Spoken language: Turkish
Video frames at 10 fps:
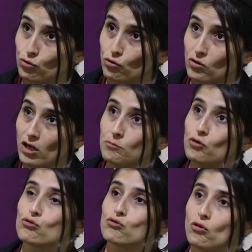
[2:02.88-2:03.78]

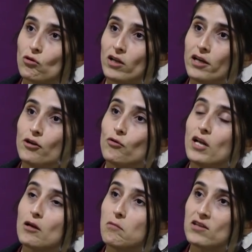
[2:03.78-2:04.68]
örgütlenme özgürlüklerine
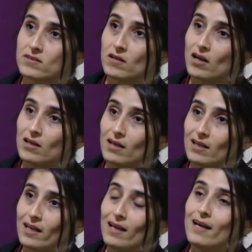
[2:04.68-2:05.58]
yönelik baskılarla
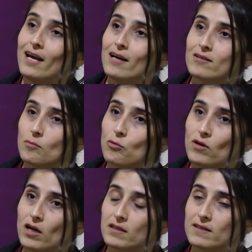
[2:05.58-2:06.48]
ilgili
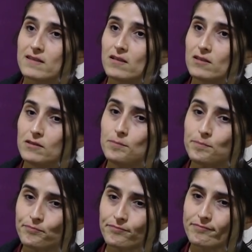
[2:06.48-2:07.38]
raporlar hazırladım.
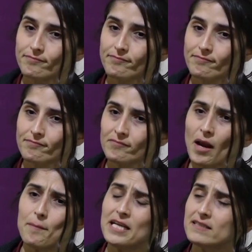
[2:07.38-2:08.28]

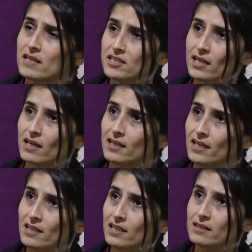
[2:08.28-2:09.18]
Benzer şekilde
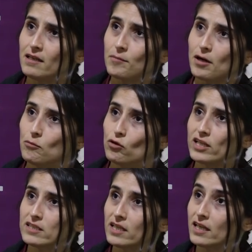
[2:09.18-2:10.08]
yine deprem
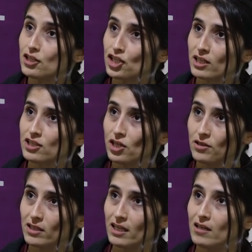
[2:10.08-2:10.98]
bölgesine gerçekleşen
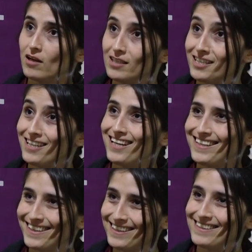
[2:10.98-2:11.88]
hak ihlalleriyle
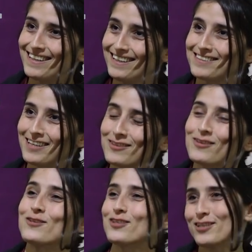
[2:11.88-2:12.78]
ilgili de
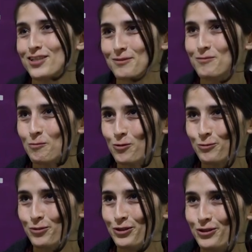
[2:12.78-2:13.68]
son çalıştığım
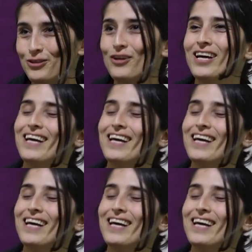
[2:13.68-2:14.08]
rapor buydu.